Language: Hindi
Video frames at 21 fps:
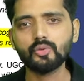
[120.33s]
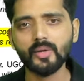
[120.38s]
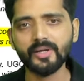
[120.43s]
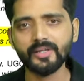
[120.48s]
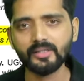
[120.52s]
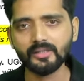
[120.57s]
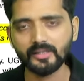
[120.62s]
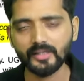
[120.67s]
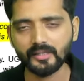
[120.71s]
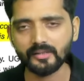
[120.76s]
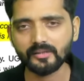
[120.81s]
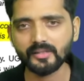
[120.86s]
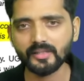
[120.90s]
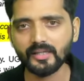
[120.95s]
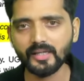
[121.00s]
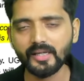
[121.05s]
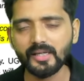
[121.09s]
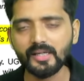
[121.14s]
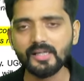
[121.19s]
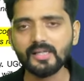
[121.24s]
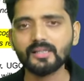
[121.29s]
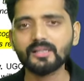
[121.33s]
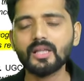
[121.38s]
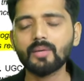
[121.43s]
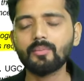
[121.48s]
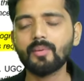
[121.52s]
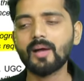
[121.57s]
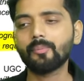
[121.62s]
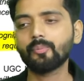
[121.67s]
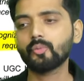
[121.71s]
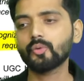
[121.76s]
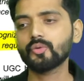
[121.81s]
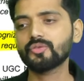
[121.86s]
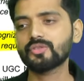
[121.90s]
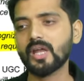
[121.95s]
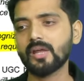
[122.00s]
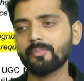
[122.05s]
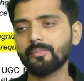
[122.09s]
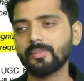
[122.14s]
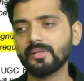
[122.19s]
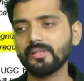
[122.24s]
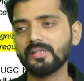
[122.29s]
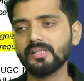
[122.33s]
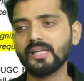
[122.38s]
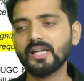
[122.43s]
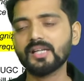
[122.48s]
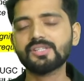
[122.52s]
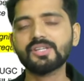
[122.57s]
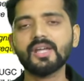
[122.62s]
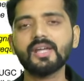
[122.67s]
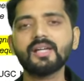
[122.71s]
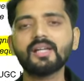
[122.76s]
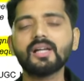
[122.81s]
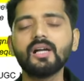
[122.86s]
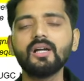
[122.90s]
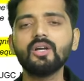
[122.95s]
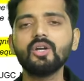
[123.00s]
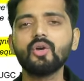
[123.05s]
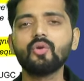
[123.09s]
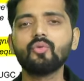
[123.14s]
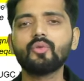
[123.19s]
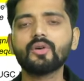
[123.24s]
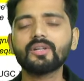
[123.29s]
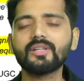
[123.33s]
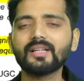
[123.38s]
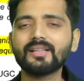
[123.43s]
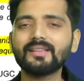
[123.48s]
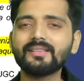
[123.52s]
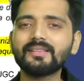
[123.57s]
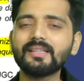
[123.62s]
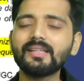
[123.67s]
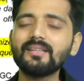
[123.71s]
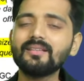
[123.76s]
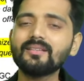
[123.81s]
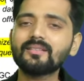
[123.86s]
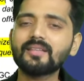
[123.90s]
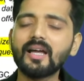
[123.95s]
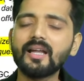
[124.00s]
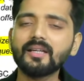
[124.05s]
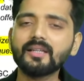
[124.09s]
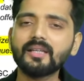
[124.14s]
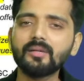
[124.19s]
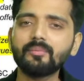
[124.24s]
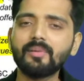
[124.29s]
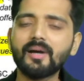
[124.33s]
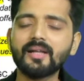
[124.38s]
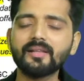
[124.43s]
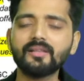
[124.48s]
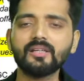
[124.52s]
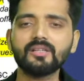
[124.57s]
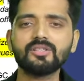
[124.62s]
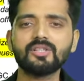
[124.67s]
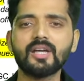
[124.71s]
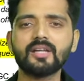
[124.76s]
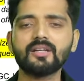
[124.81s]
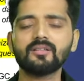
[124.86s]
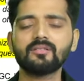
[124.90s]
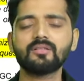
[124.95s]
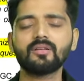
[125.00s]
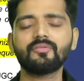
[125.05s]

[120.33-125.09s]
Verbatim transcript: ज्वाइन करते हैं तब आपको स्टाइपेंड दिया जाएगा वरना तीन साल के बाद ये जे